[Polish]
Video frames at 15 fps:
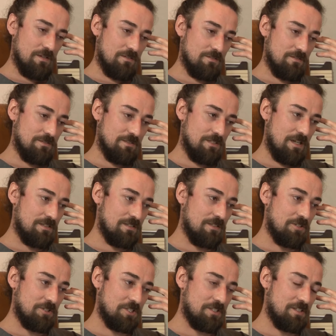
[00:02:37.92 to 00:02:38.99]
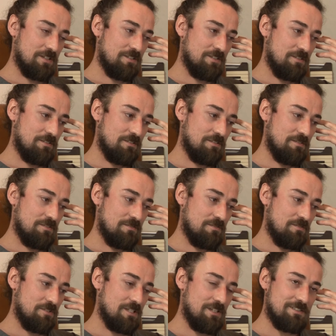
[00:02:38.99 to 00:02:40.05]
No ja tylko się tak y,
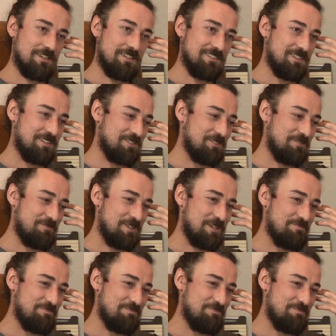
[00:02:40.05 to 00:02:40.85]
źle zainteresowałem.